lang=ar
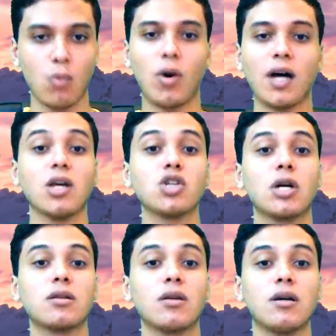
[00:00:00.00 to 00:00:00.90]
و11
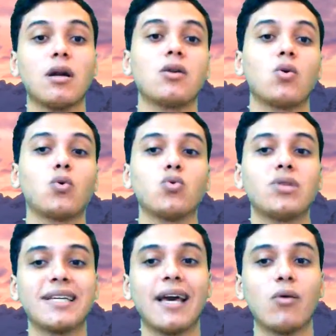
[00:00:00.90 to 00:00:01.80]
طائرة للخطوط
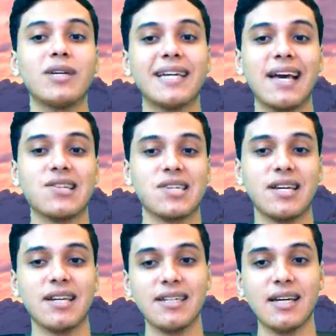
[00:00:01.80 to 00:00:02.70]
الجوية
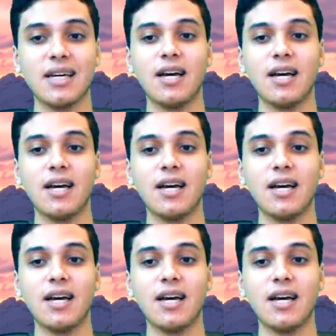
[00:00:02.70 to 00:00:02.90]
الجزائرية